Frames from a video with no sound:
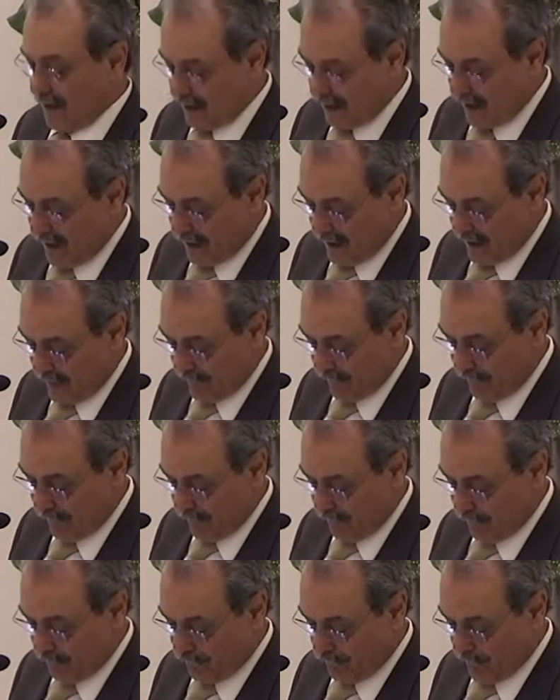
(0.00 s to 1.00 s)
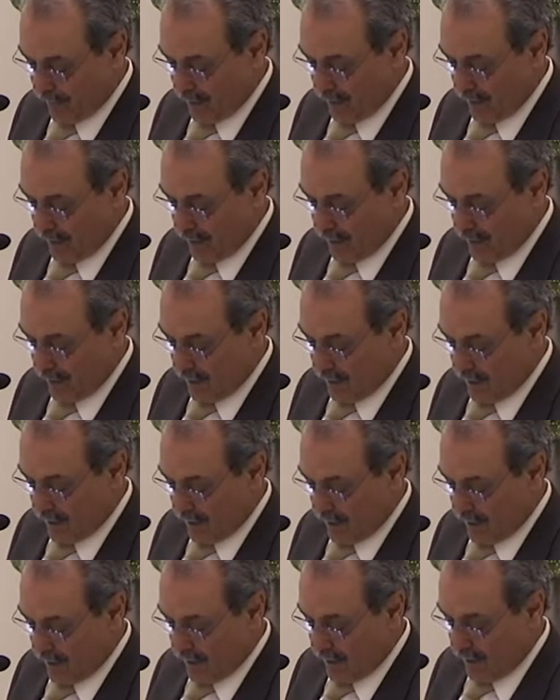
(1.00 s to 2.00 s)
Et
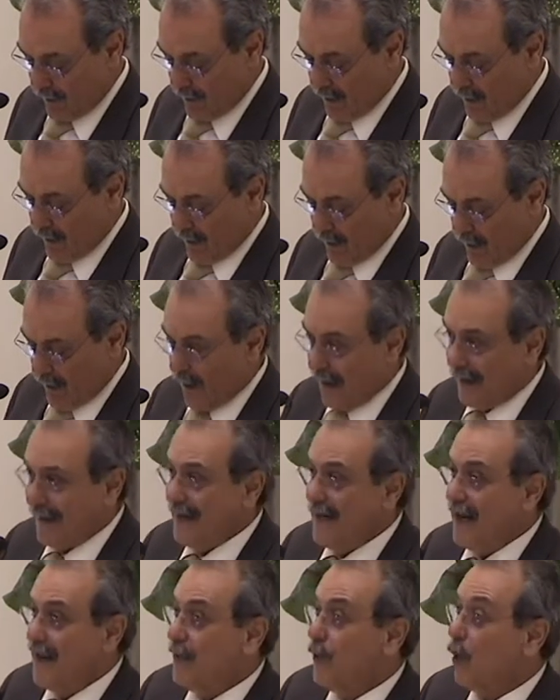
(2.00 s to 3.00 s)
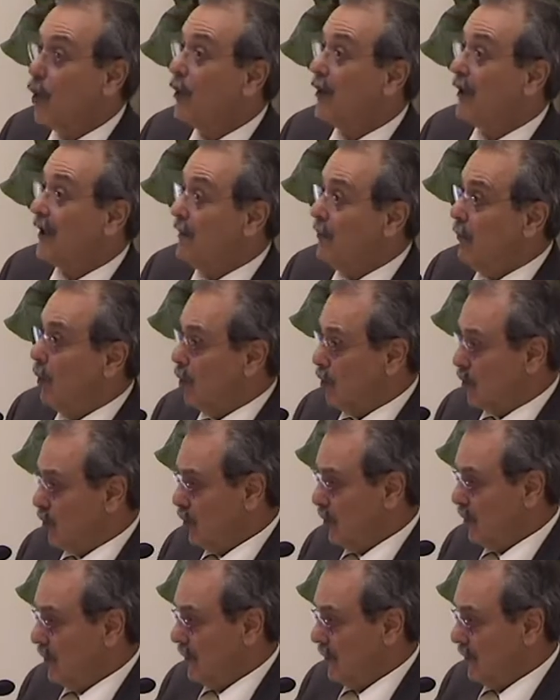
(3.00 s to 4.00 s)
il, il passe des
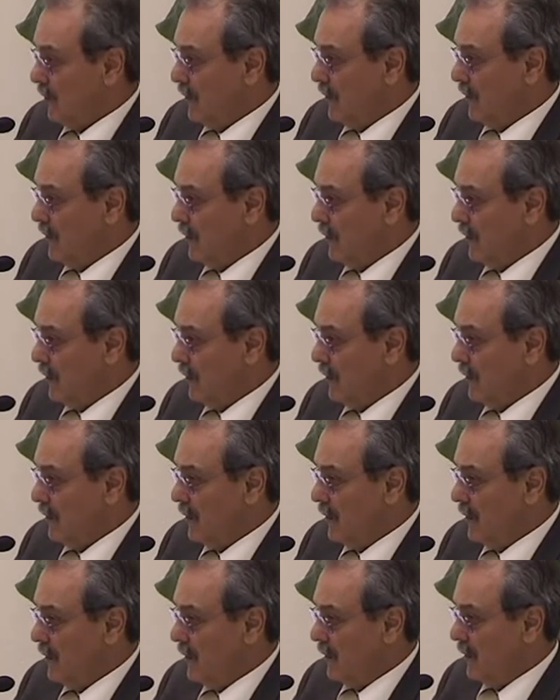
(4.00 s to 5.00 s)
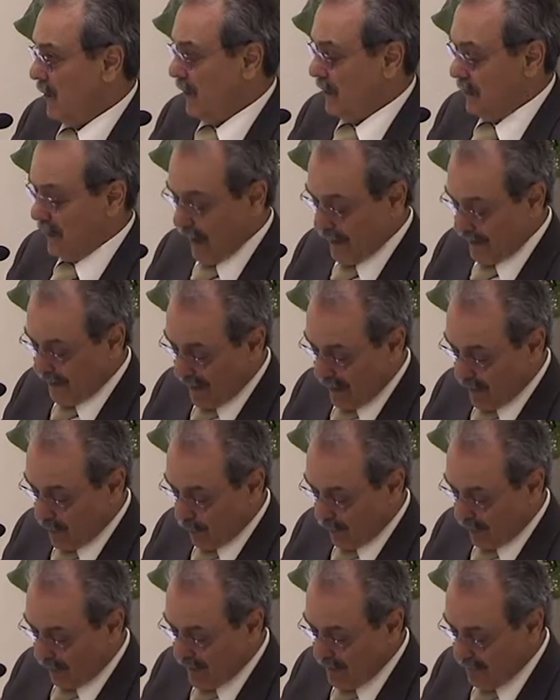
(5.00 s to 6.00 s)
épreuves aussi difficiles,
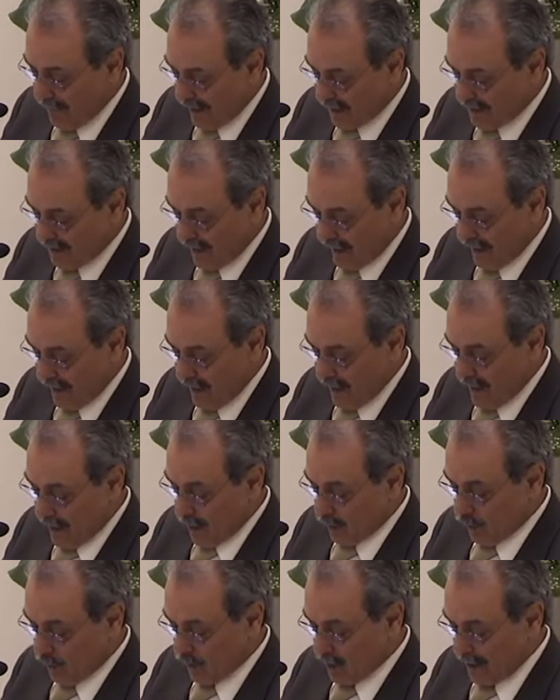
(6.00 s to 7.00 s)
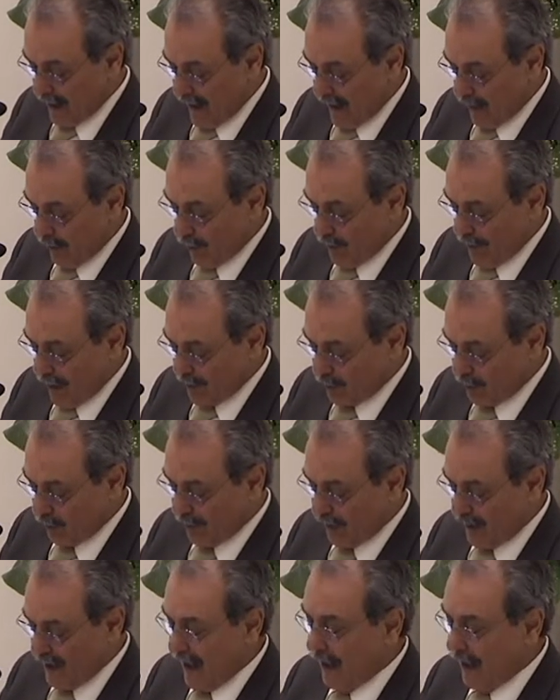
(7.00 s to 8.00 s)
et il est trouvé